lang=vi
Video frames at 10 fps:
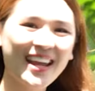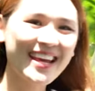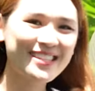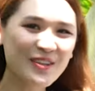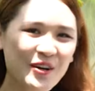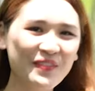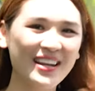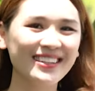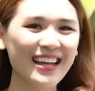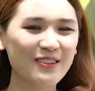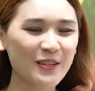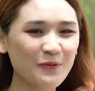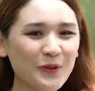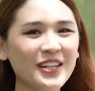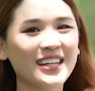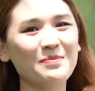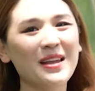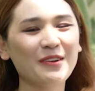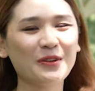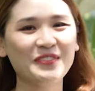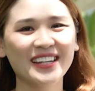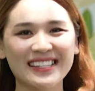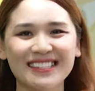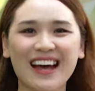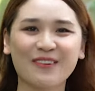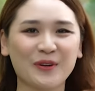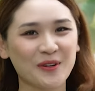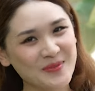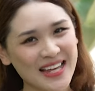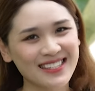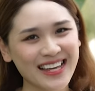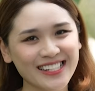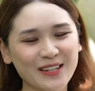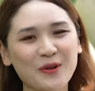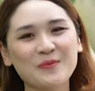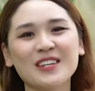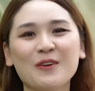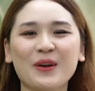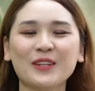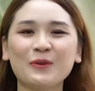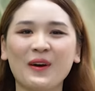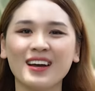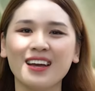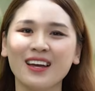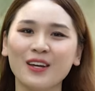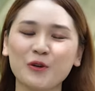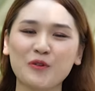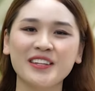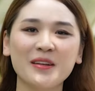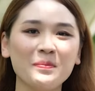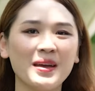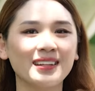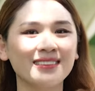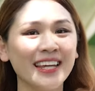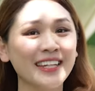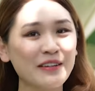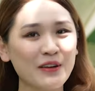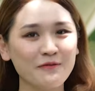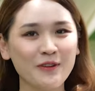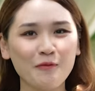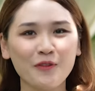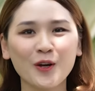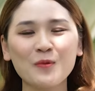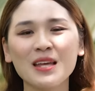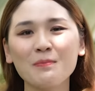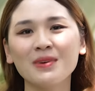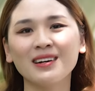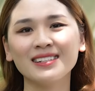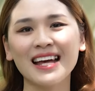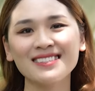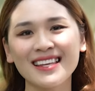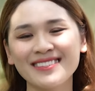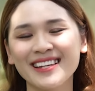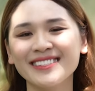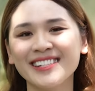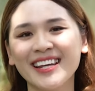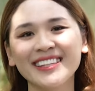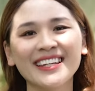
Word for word: đã đến rồi và Liên Thảo rất vui được gặp lại quý vị khán giả của Không gian xanh trong khung giờ quen thuộc. Quý vị thân mến, thiết kế văn phòng với không gian mở đang dần dần trở nên